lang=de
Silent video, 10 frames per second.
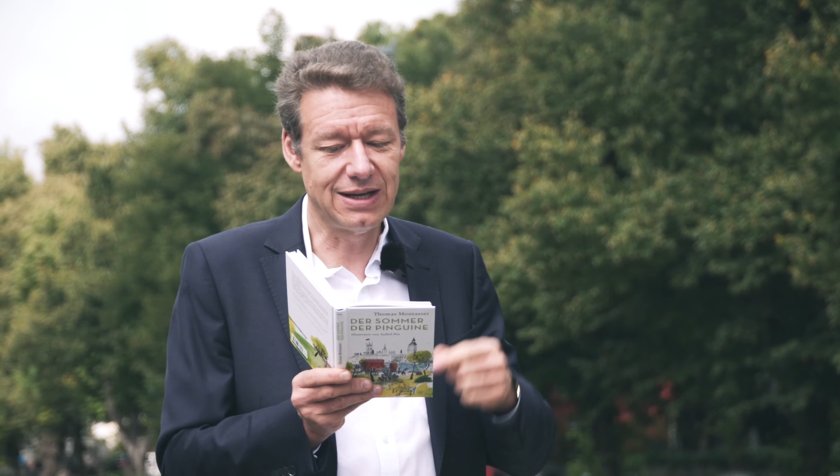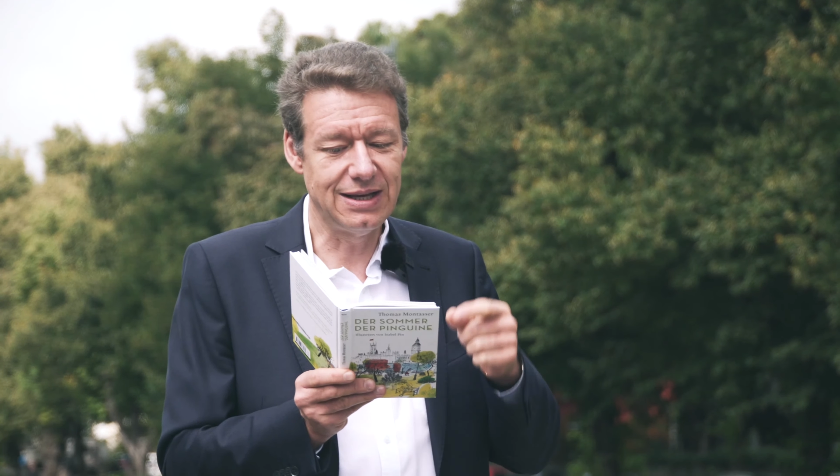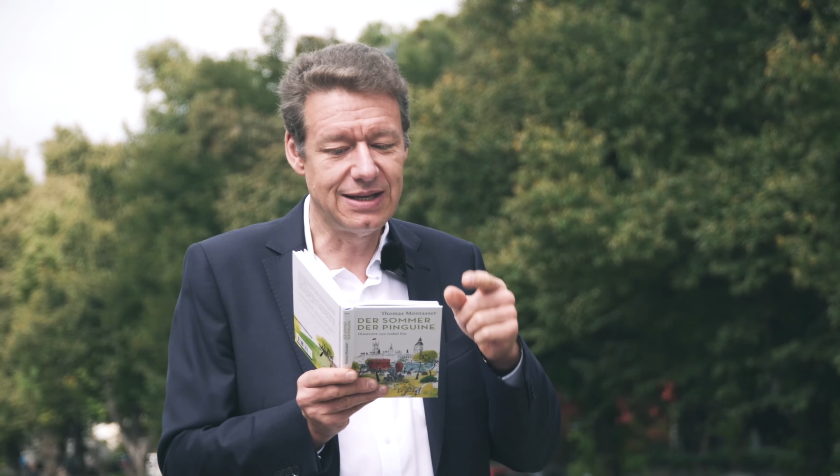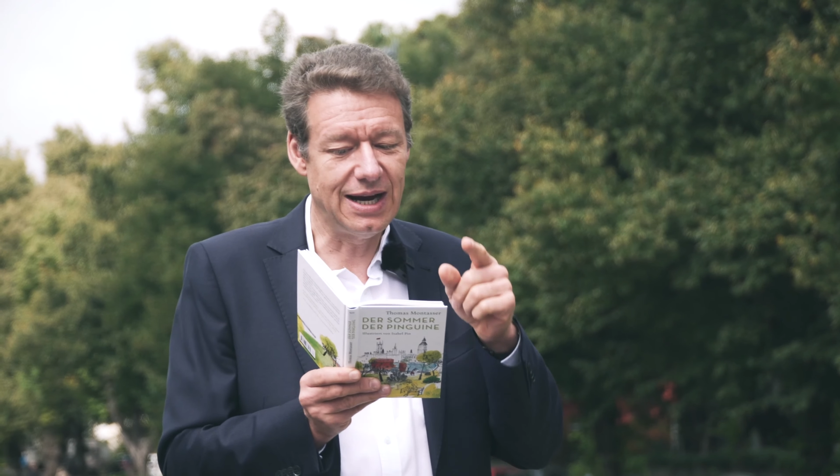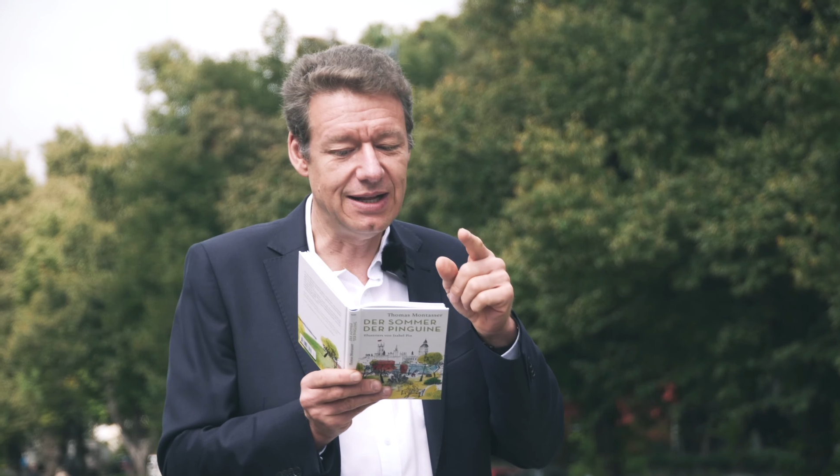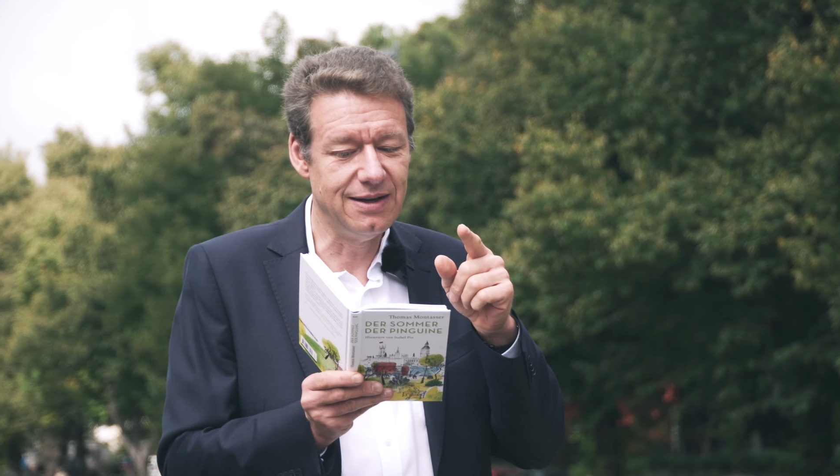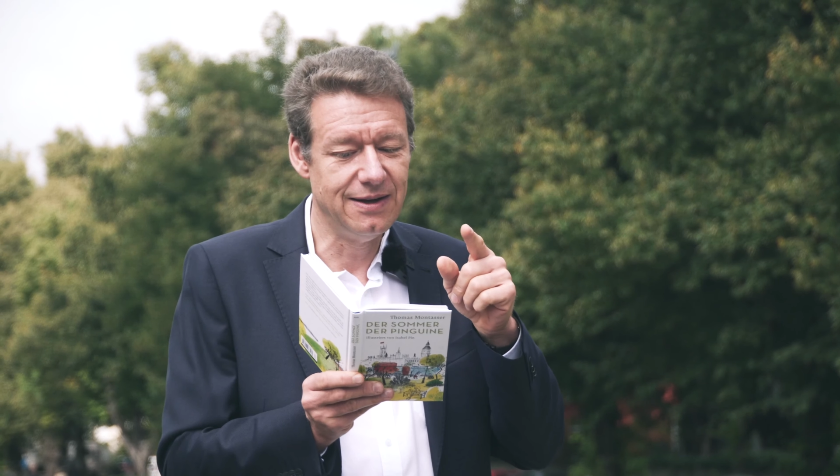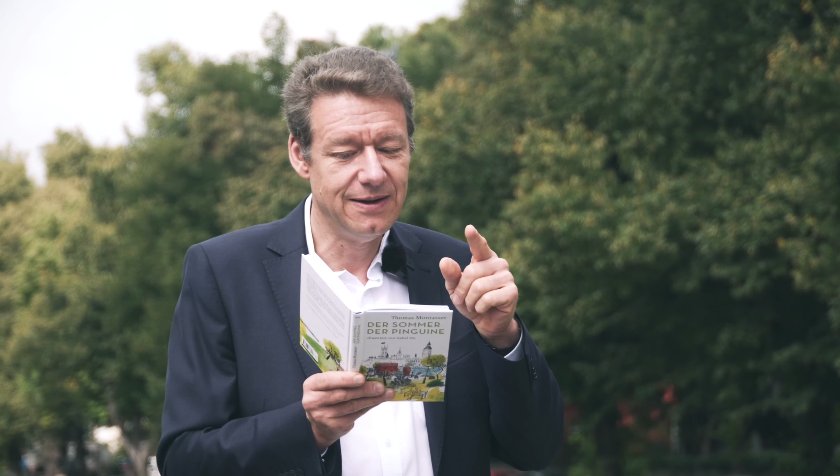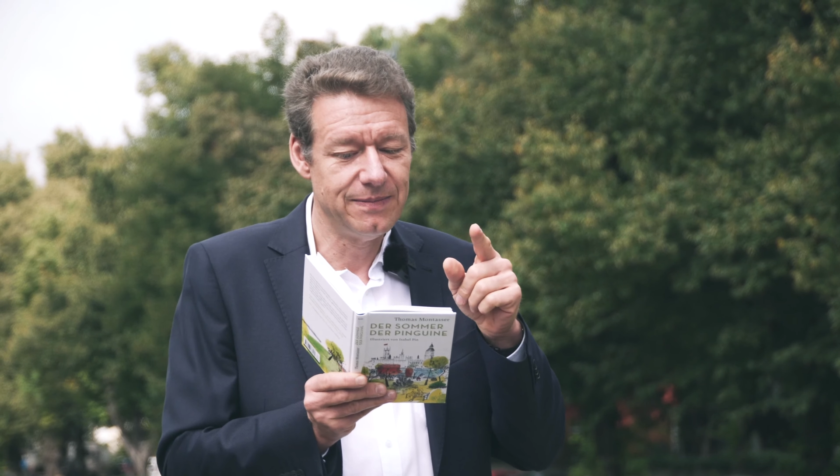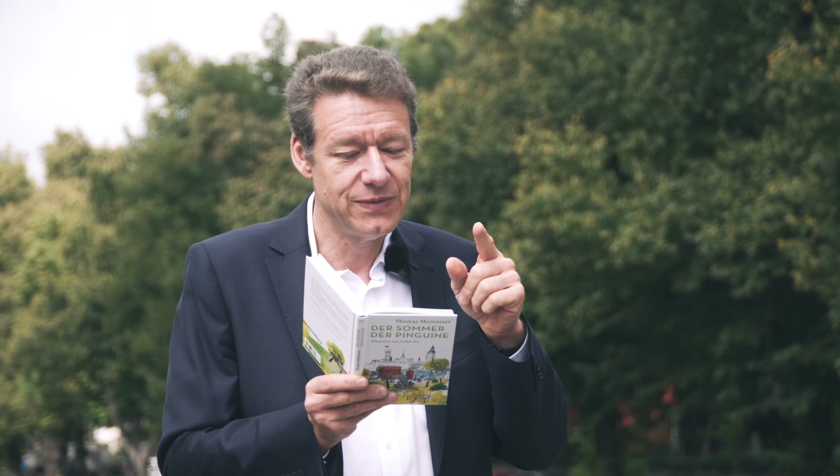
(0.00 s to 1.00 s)
Wirklichkeit
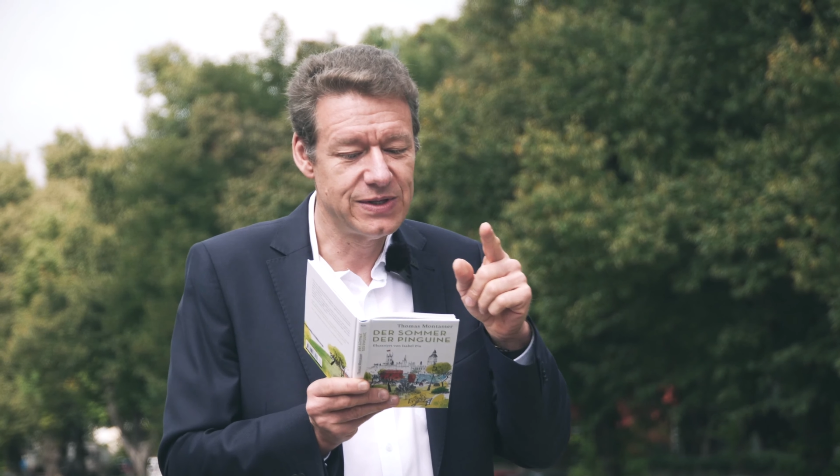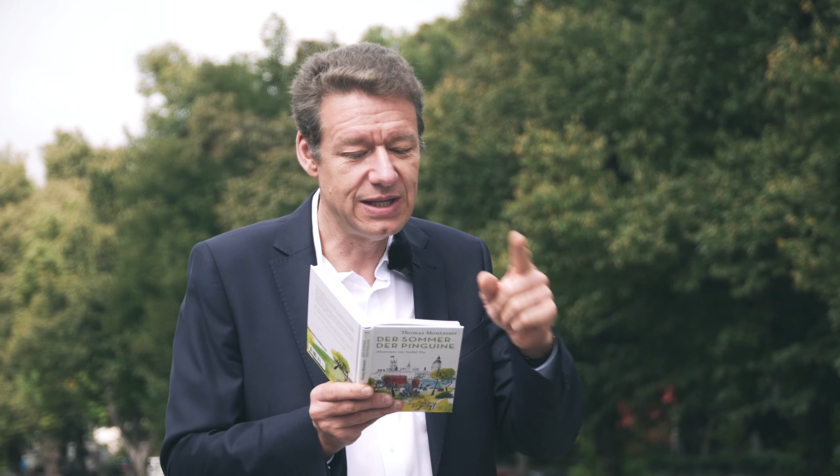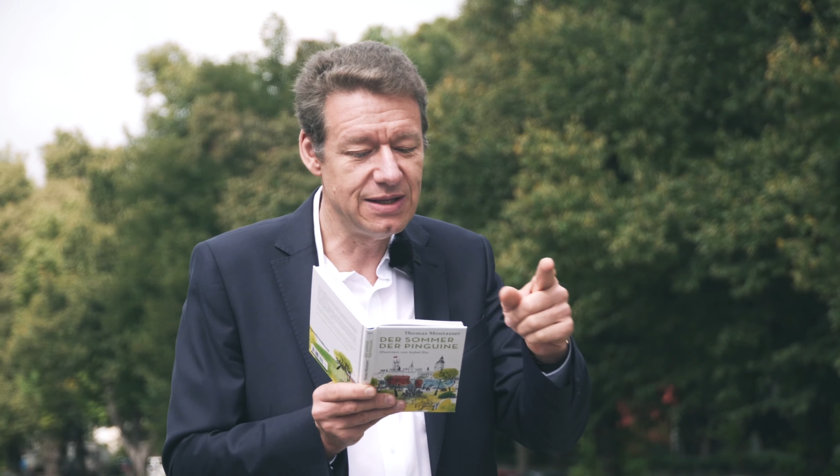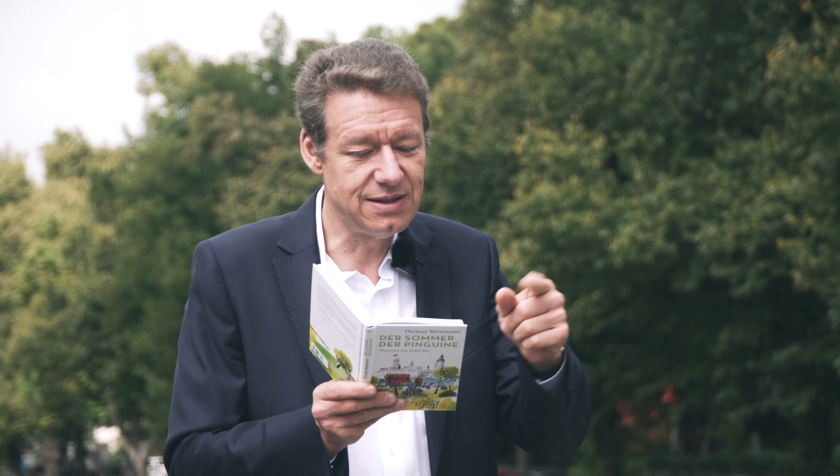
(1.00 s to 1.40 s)
sind